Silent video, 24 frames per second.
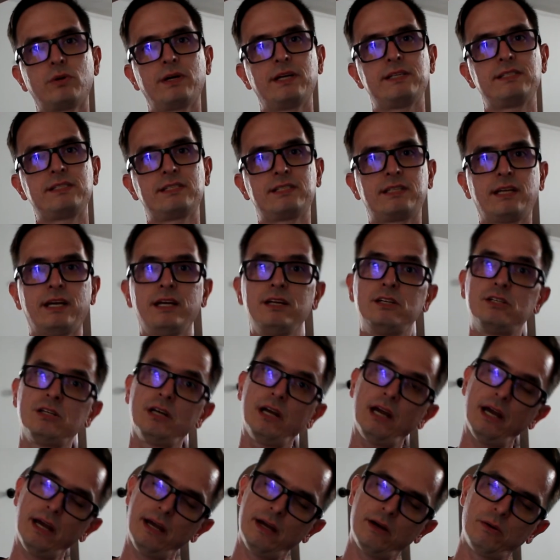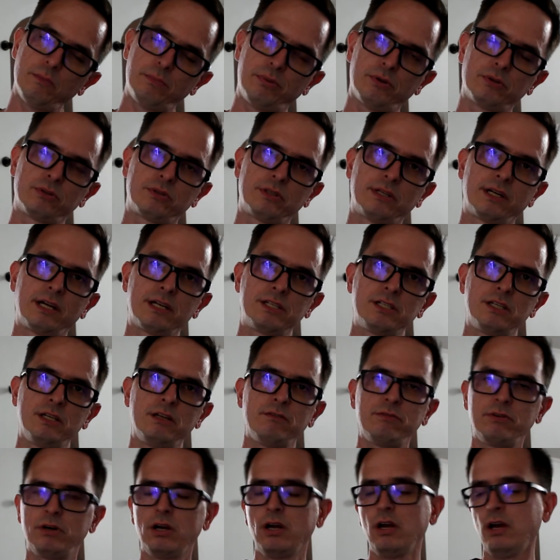resistente, é um ponto
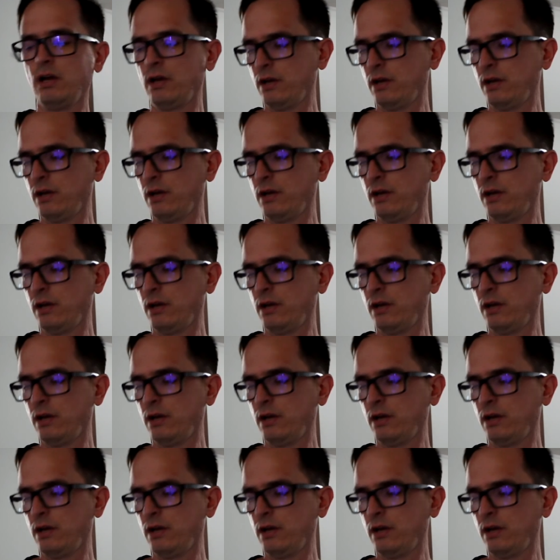negativo.